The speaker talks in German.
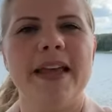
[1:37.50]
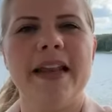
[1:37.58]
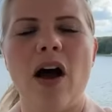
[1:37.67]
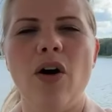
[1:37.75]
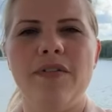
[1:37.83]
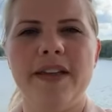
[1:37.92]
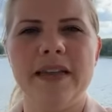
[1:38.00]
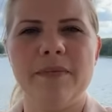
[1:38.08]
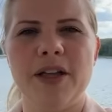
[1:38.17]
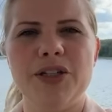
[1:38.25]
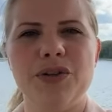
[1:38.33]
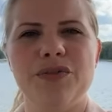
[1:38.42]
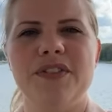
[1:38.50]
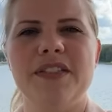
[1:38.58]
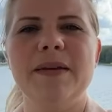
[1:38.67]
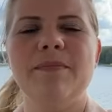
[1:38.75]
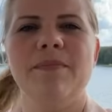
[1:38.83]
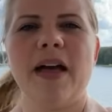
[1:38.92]
Denn auch wenn die Mein Schiff
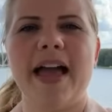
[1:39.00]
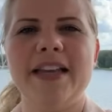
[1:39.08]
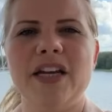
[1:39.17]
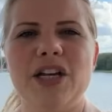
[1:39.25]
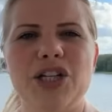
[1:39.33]
7 ein